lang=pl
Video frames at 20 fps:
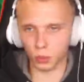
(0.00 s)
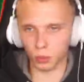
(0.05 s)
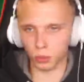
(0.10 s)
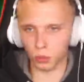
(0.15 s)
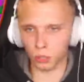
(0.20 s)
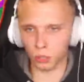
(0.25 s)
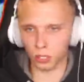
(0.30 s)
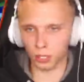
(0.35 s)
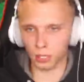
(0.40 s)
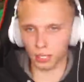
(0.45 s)

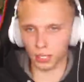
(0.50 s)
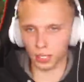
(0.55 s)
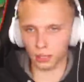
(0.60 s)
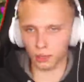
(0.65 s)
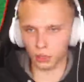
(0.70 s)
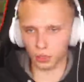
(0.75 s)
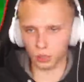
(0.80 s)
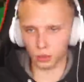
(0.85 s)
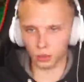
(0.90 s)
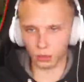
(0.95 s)
albo dzisiaj na
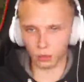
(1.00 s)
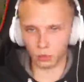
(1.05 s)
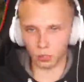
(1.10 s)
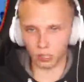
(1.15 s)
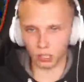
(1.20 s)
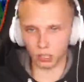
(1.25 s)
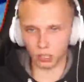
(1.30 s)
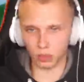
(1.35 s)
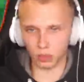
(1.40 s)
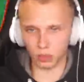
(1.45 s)
live'a to wam
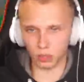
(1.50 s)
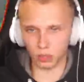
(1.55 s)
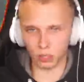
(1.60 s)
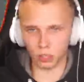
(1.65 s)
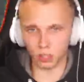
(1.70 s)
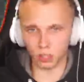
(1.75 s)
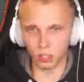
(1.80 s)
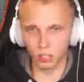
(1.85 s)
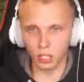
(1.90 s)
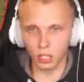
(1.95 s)
pokażę
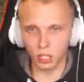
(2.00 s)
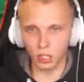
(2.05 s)
wszystko.